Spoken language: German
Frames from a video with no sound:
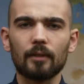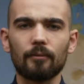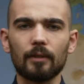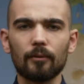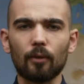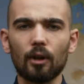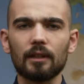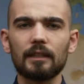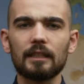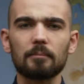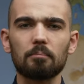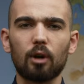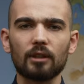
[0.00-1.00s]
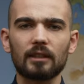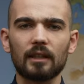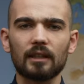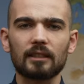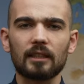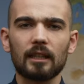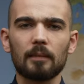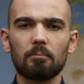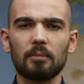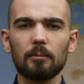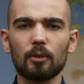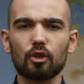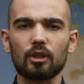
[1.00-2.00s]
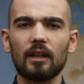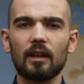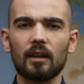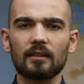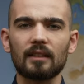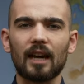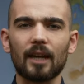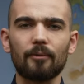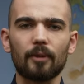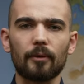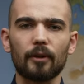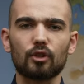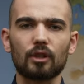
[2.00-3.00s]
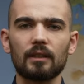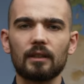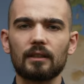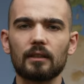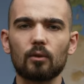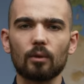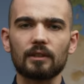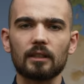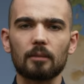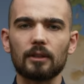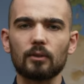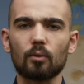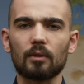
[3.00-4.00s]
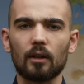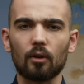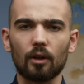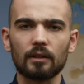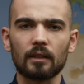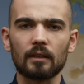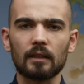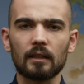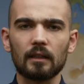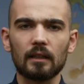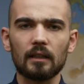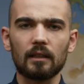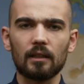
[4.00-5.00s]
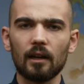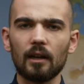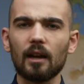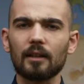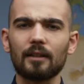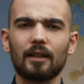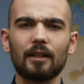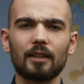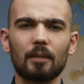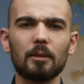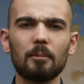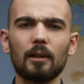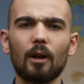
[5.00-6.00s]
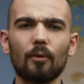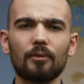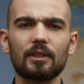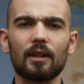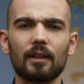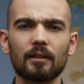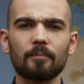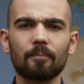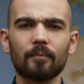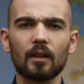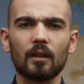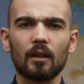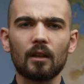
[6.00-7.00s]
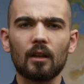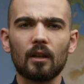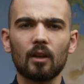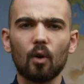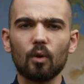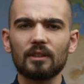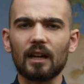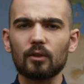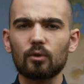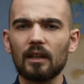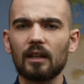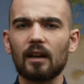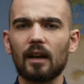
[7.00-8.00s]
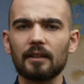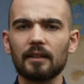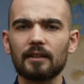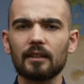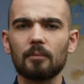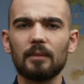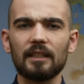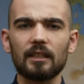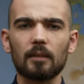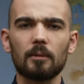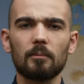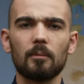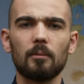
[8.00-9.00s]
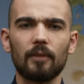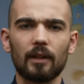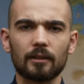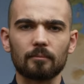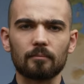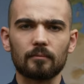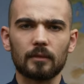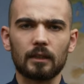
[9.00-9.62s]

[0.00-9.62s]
Wir wollen in diesem Podcast biblische Lehren einfach verständlich in kurzen Episoden erläutern, Irrlehren anhand der Bibel aufzeigen und aktuelle Ereignisse im Licht der Bibel bewerten.